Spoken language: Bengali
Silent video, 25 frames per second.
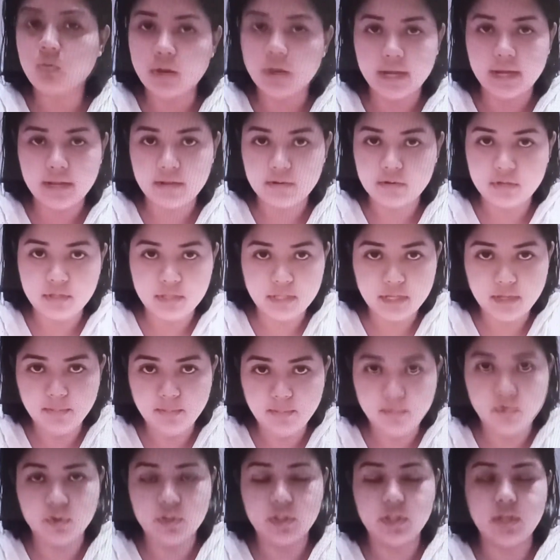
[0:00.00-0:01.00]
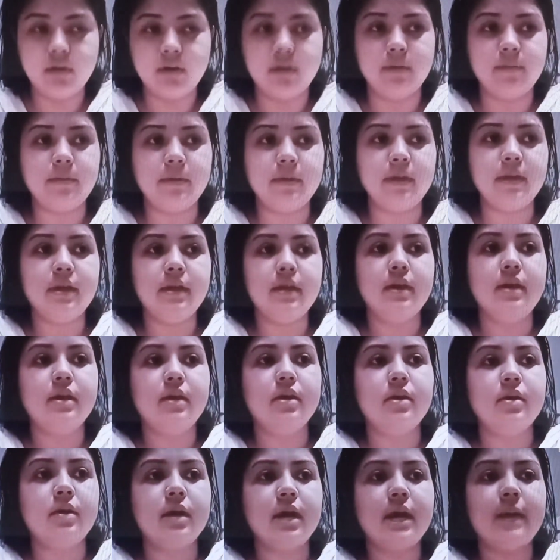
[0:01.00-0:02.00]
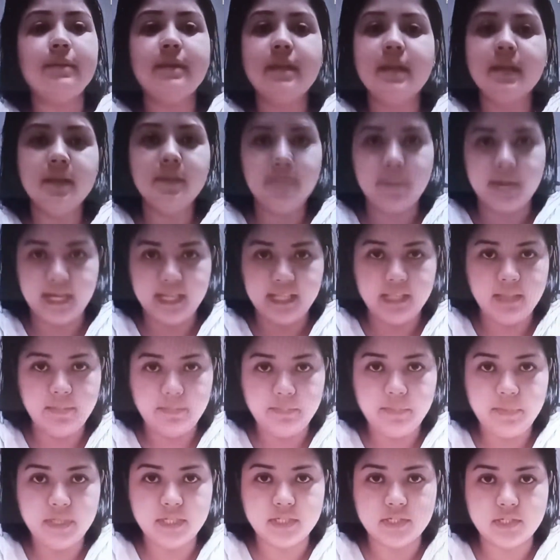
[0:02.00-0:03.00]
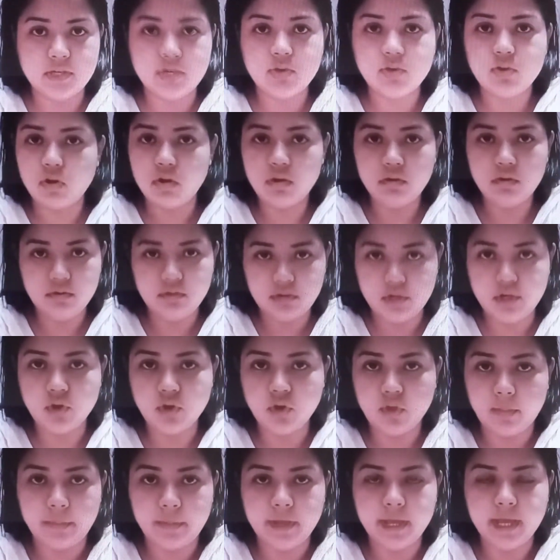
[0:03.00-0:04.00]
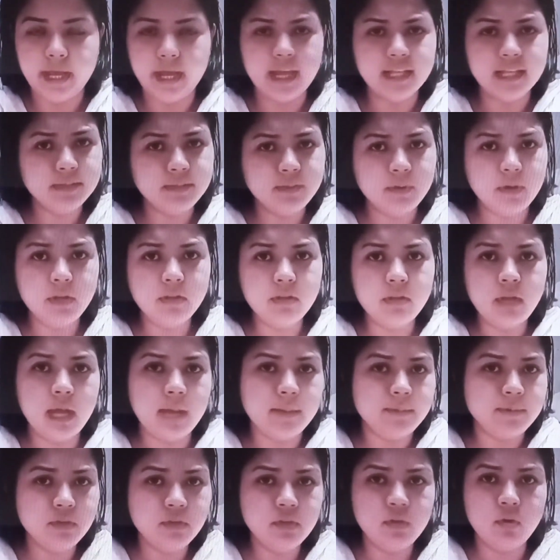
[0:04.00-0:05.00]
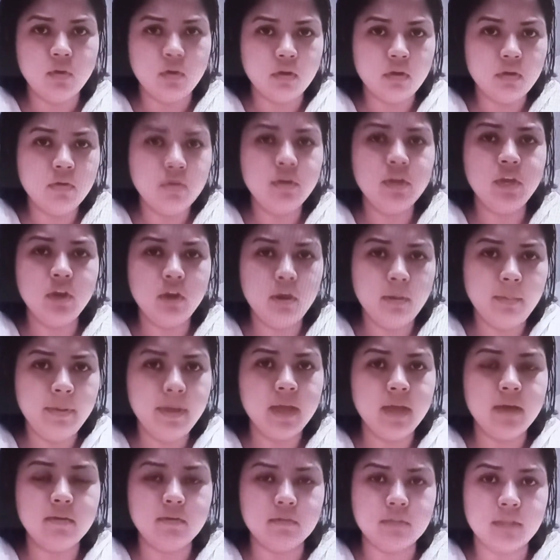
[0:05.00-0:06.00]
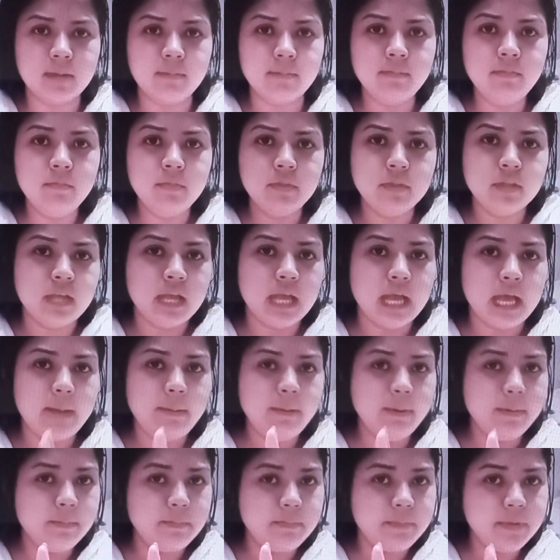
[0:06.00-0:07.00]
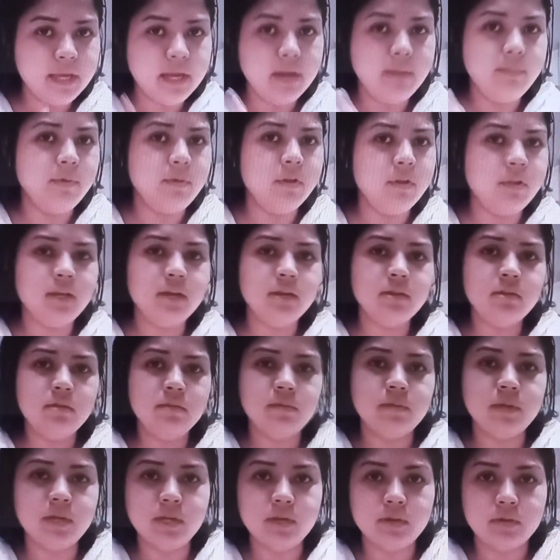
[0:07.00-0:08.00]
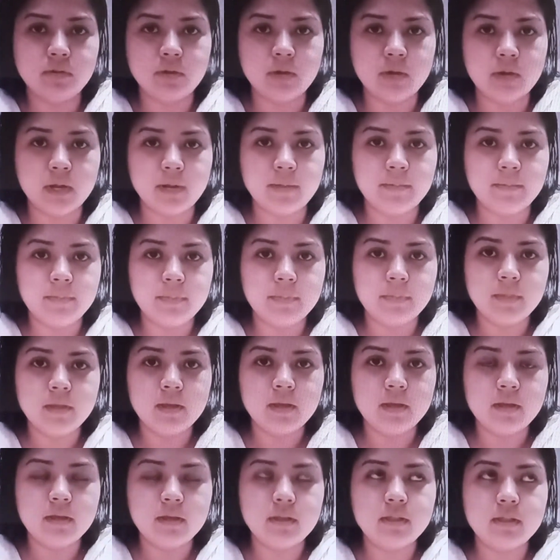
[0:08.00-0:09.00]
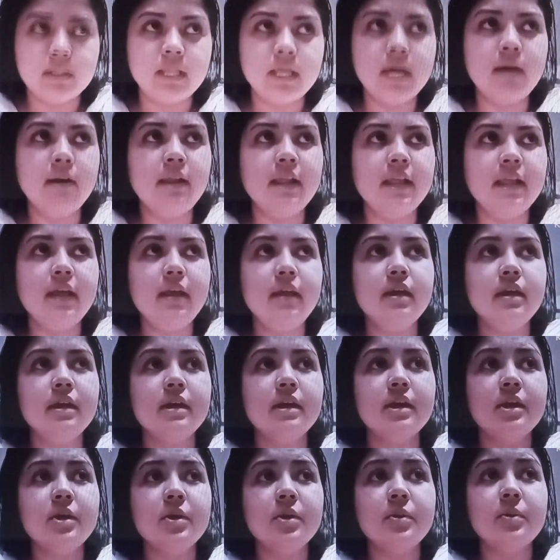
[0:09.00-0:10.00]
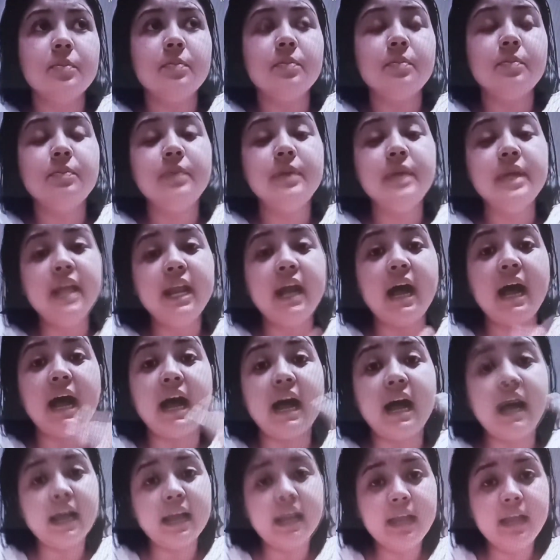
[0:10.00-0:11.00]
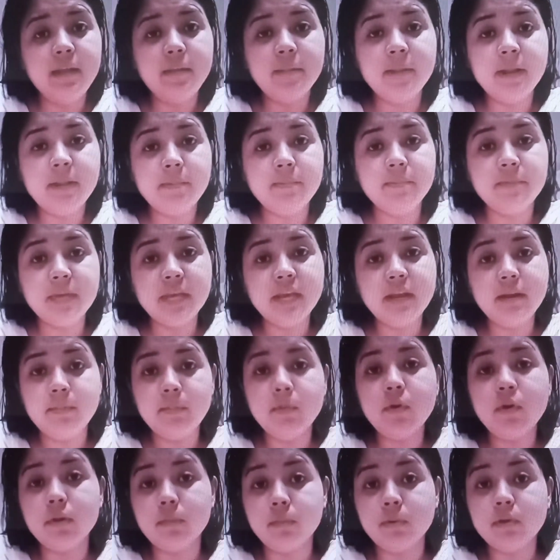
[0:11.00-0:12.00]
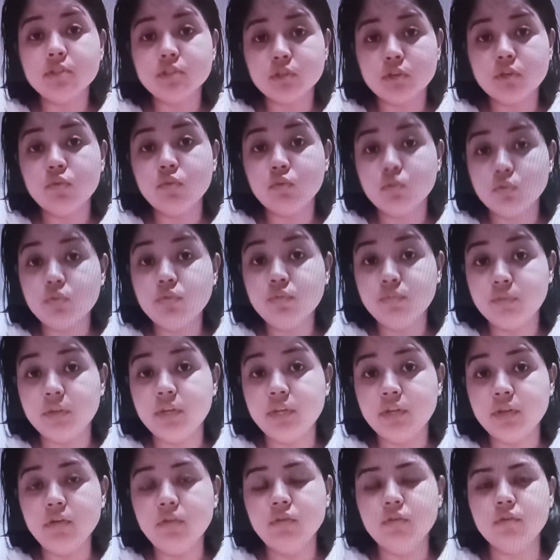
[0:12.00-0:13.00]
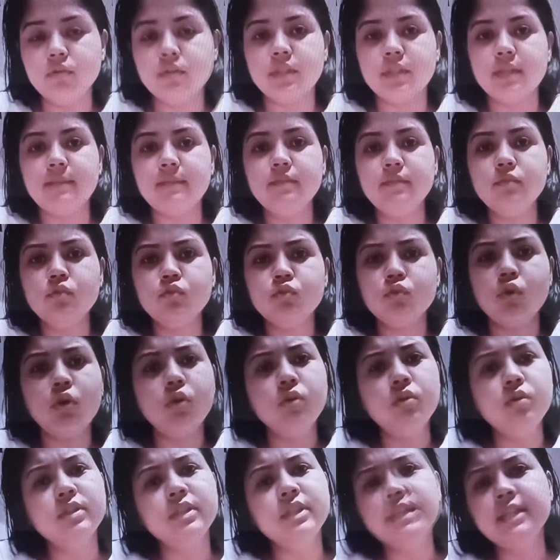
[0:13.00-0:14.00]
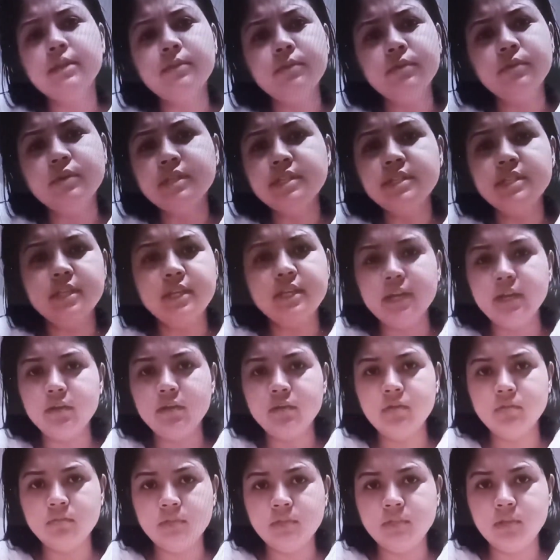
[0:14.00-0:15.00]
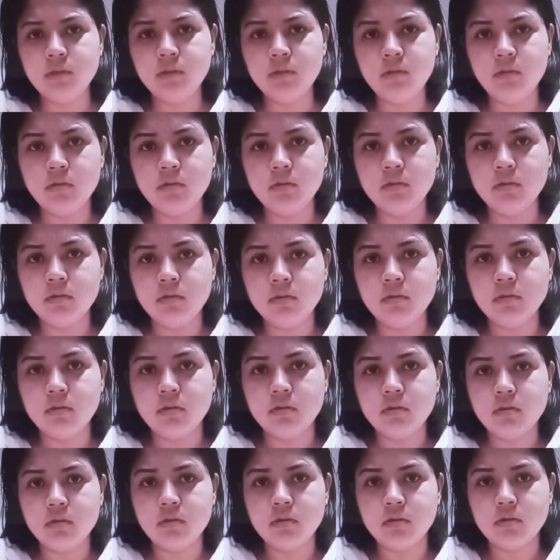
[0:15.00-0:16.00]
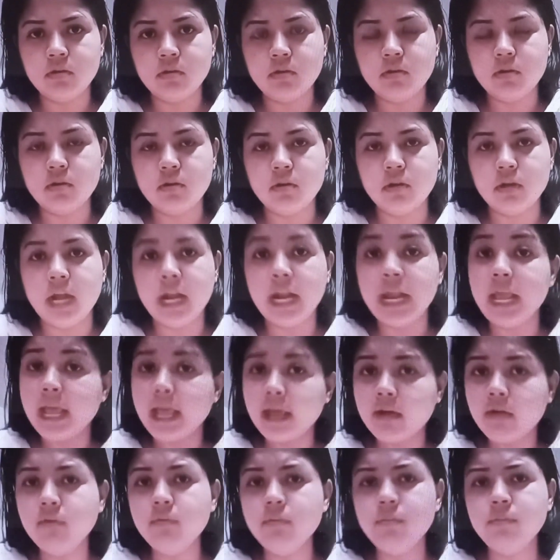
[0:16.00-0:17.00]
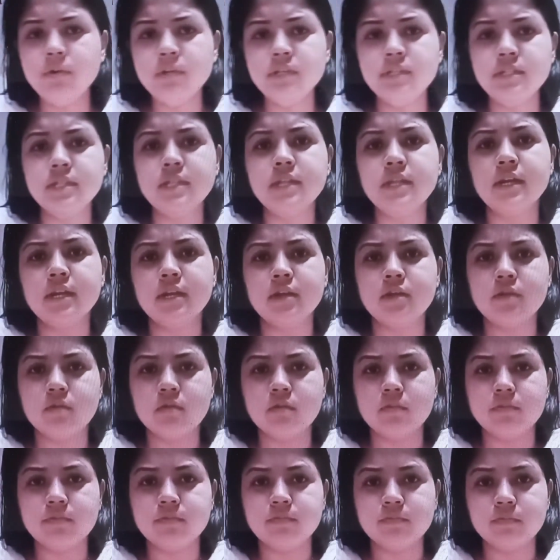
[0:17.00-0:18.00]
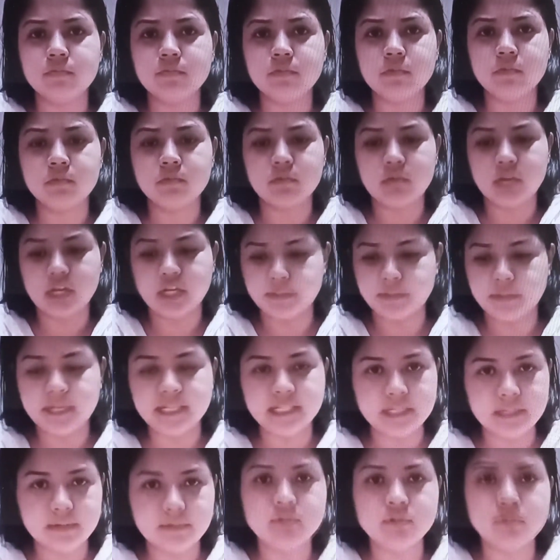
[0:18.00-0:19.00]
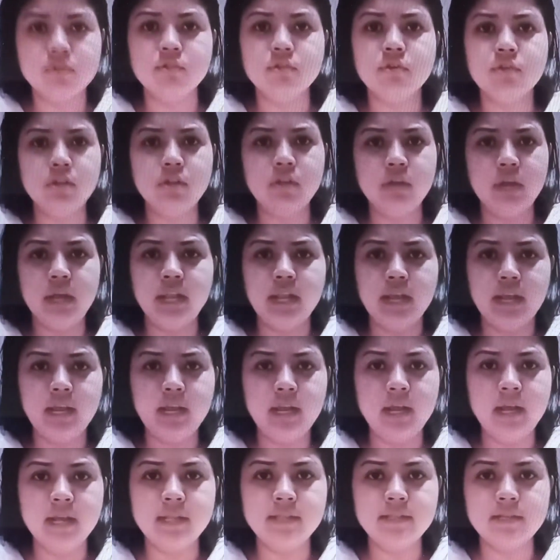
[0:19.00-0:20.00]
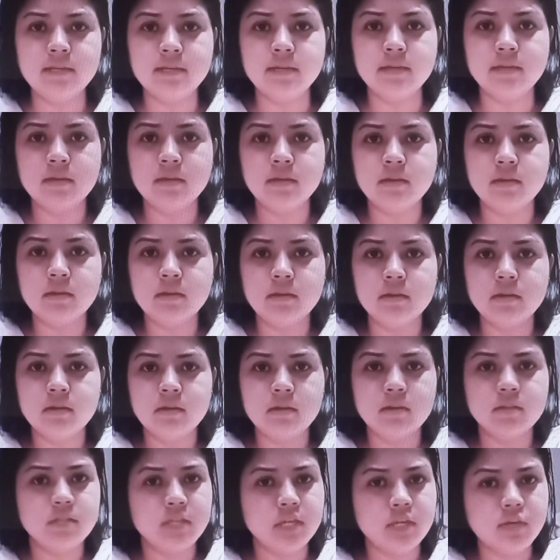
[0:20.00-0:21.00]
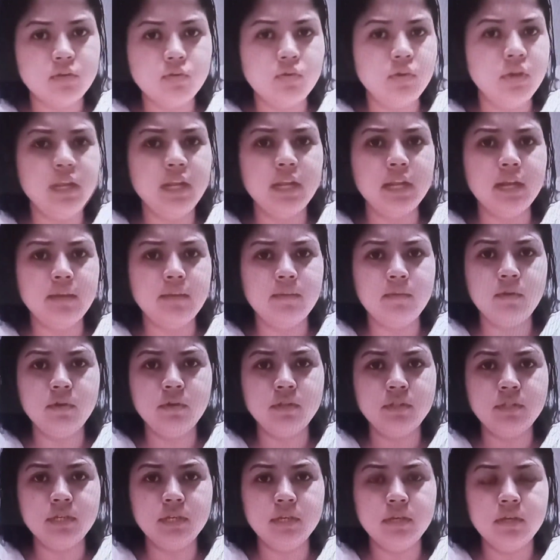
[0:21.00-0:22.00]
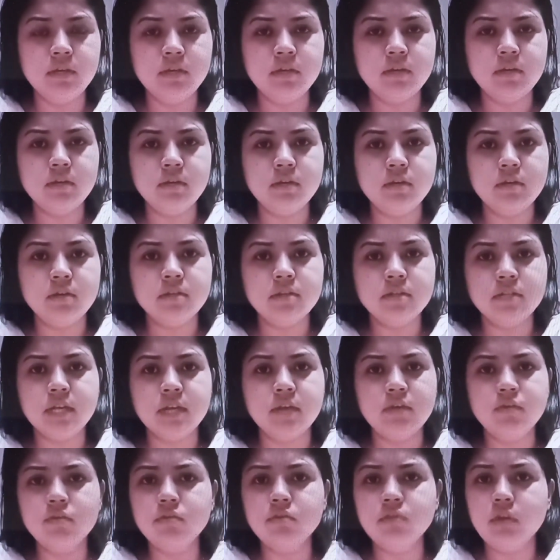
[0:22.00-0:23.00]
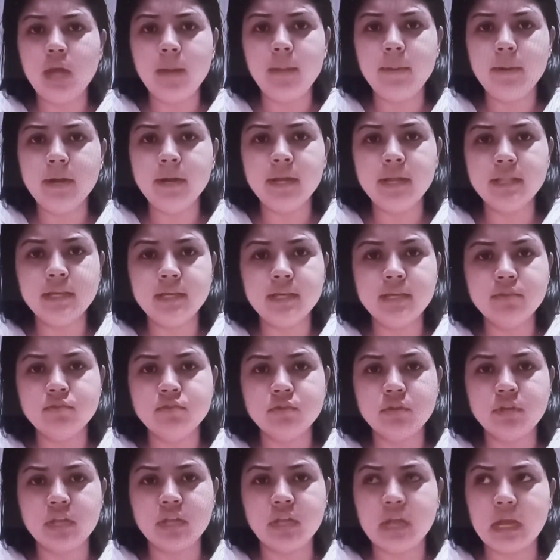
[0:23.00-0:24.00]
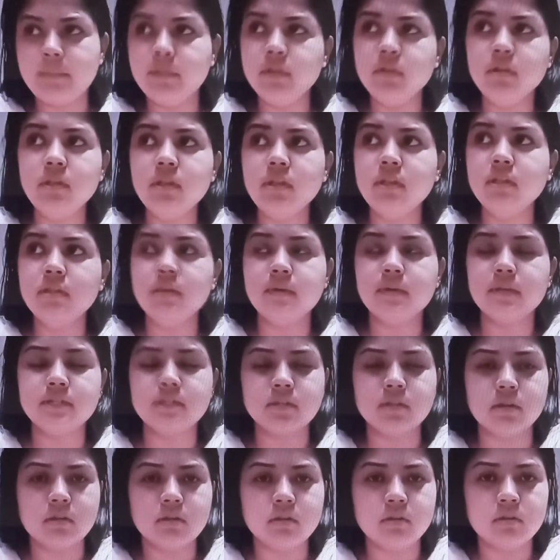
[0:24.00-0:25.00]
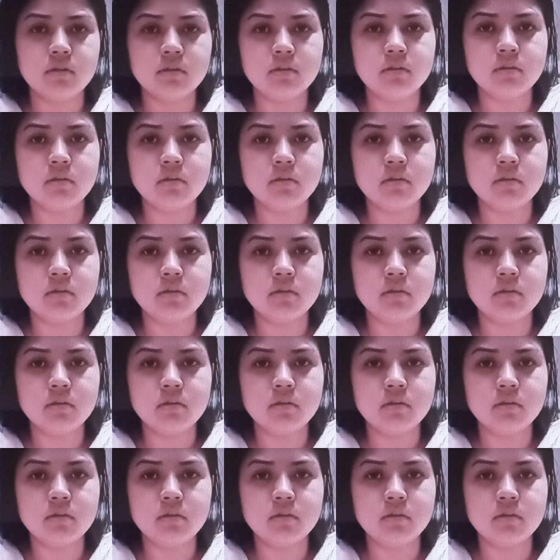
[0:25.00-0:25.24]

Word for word: গলায় দড়ি দিয়ে মরতে হবে আমি নাকি বাড়িতে বিষ অলক্ষী অপায়া আচ্ছা বলো তো আমি যদি অলক্ষী অপায়া হতাম আমার বিয়ের পর থেকে তো ভিডিও করা তাহলে বিয়ের আগে মানে বিয়ের পর পর যখন নতুন ভিডিও করতাম তখন তাদের পরিস্থিতিটা কিরকম ছিল আর এখন পরিস্থিতিটা কিরকম আজ পাঁচটা বছর ধরে তো এই লাইনে আছি যেটুকু ইনকাম করছে সেটুকু তো আমার কাছে কিছুই নেই আমি তো দেখতে পাচ্ছি না